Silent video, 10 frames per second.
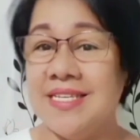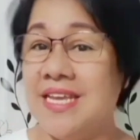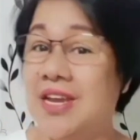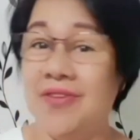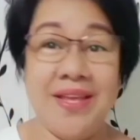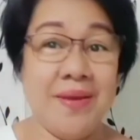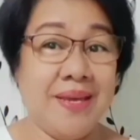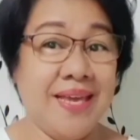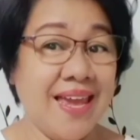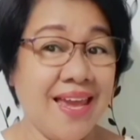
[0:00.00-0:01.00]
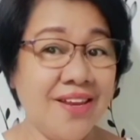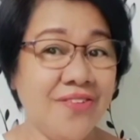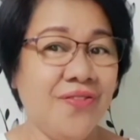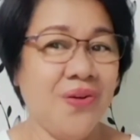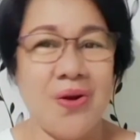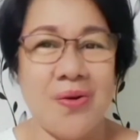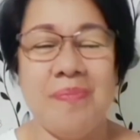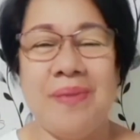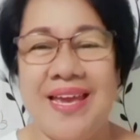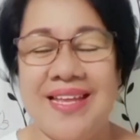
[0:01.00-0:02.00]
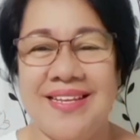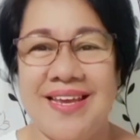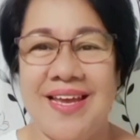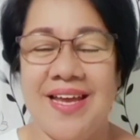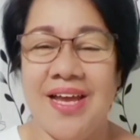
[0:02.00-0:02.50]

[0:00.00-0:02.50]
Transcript: Here I am again, Flor Peña.